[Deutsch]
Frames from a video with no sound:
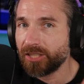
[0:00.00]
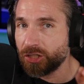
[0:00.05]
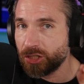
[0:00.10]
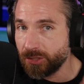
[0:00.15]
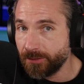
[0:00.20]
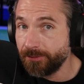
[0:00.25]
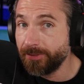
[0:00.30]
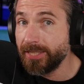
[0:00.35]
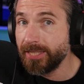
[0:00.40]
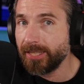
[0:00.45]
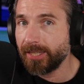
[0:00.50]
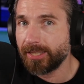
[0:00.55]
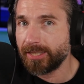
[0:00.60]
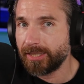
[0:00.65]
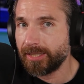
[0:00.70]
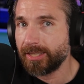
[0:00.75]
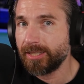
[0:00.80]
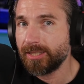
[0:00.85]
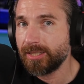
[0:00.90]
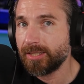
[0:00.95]

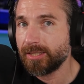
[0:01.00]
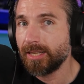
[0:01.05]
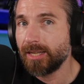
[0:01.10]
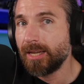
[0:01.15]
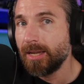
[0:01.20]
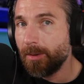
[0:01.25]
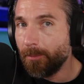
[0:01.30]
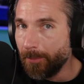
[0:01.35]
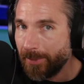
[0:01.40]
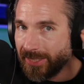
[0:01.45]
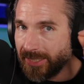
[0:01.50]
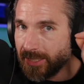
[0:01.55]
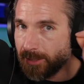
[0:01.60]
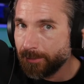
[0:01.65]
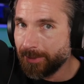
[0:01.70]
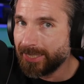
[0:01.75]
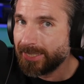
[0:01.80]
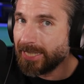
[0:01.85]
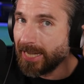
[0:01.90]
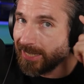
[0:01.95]
schwierig ist, mit
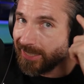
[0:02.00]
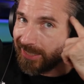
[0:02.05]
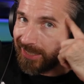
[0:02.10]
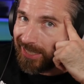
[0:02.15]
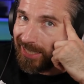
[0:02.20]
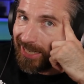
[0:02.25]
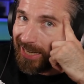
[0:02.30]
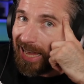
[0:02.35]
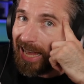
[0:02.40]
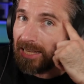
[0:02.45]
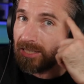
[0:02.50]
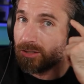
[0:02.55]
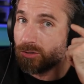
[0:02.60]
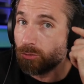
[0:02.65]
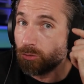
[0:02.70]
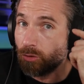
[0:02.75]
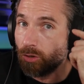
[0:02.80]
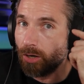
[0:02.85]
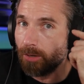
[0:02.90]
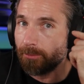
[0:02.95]
diesem Gedanken
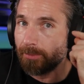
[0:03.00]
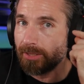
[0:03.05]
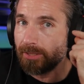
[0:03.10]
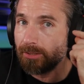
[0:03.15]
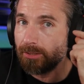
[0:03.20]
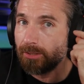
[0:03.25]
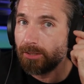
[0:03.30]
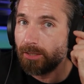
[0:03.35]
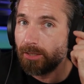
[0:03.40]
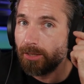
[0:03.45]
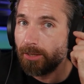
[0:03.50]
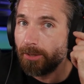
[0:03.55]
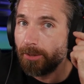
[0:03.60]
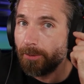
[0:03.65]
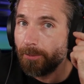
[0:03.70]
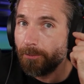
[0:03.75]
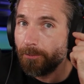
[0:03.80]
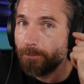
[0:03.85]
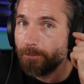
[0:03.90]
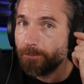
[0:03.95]
klarzukommen,
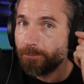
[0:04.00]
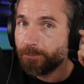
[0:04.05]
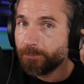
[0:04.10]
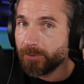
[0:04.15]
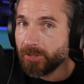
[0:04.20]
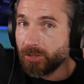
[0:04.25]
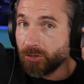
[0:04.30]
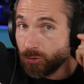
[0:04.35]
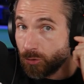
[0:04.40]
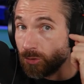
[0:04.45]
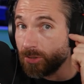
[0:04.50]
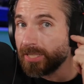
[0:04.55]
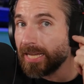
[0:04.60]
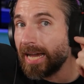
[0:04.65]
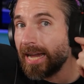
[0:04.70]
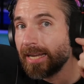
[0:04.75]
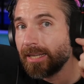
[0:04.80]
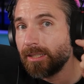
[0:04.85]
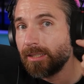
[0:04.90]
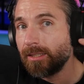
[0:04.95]
zu
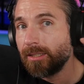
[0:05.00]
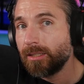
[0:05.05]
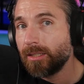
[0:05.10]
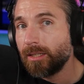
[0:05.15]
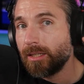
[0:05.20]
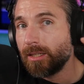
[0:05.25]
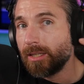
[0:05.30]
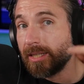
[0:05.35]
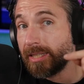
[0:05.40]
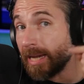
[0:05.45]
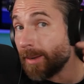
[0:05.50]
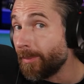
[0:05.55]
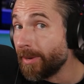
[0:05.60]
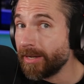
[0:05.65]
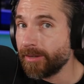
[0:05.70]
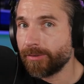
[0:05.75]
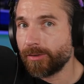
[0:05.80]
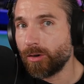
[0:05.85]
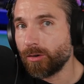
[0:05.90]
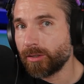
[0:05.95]
sagen, ich habe
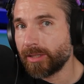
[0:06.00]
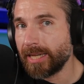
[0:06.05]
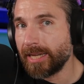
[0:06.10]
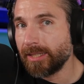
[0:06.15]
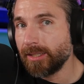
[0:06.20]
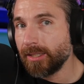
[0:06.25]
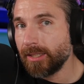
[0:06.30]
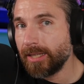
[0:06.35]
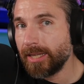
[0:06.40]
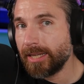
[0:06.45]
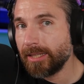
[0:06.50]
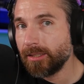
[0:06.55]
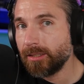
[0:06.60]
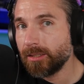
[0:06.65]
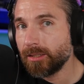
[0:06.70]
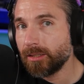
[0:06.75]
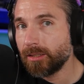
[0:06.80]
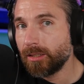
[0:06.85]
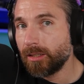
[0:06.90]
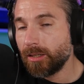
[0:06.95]
eine Frau
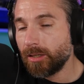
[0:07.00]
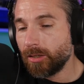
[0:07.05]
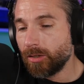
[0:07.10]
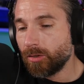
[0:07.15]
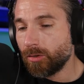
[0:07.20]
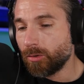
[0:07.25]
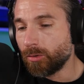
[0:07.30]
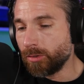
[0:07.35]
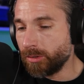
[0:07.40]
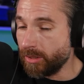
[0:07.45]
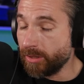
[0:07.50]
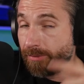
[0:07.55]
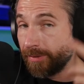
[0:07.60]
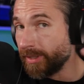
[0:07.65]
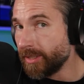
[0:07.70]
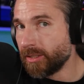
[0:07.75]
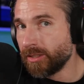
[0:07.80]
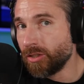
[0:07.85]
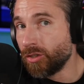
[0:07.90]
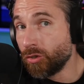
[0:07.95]
kennengelernt und ich
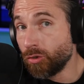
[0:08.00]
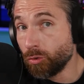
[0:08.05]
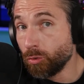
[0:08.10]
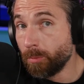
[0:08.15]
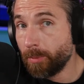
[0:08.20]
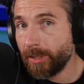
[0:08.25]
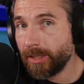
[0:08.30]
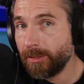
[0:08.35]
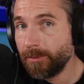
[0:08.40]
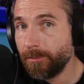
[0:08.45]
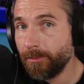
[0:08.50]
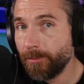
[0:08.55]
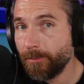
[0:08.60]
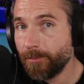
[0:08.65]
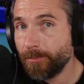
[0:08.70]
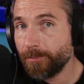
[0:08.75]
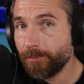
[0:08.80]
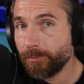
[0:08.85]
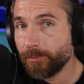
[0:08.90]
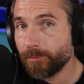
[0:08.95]
finde sie super,
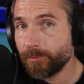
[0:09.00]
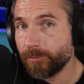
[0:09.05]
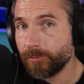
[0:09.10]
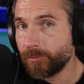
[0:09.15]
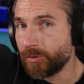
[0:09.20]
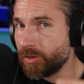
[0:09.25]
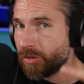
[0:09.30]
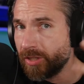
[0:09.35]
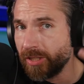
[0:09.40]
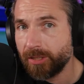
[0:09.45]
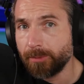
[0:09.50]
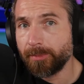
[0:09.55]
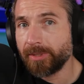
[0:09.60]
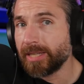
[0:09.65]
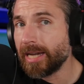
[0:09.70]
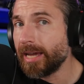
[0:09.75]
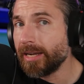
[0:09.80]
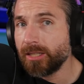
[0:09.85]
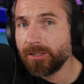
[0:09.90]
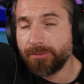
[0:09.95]
sie zieht
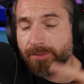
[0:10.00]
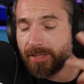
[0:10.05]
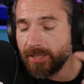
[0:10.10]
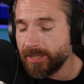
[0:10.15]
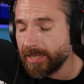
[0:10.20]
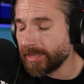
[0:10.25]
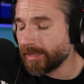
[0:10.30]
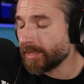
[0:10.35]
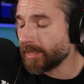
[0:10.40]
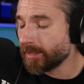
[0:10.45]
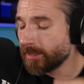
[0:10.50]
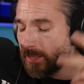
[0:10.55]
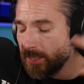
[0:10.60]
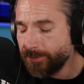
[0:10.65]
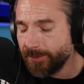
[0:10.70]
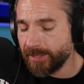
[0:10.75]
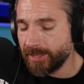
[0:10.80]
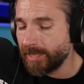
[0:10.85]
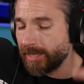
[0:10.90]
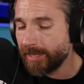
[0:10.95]
mich an, ich finde sie attraktiv,
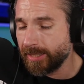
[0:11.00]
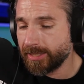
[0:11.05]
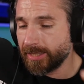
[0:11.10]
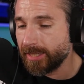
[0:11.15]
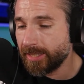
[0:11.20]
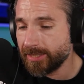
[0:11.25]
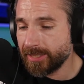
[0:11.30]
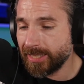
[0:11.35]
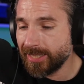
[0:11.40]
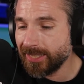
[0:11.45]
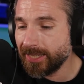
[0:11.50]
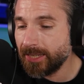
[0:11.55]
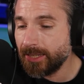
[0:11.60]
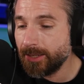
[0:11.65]
etc., etc., etc.